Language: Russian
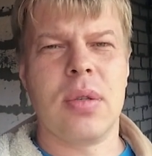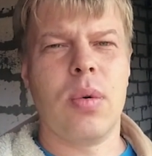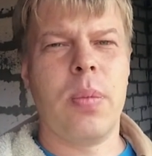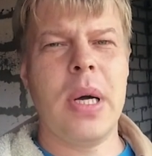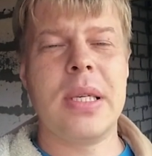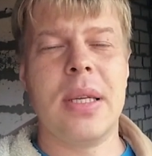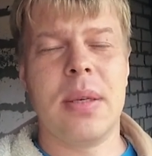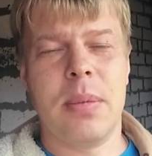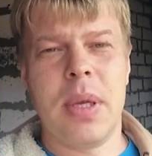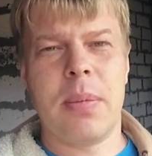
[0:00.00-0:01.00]
закупать.
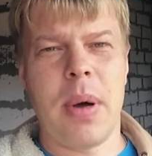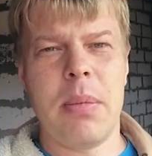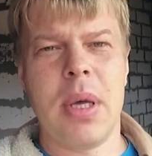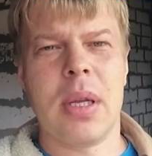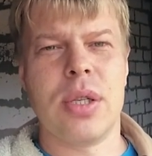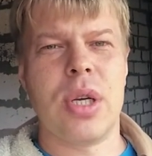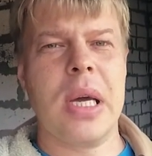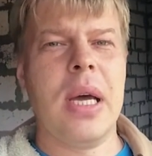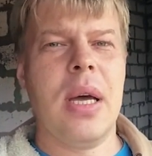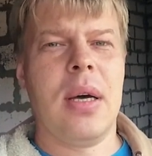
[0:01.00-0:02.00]
Это было по мелочи.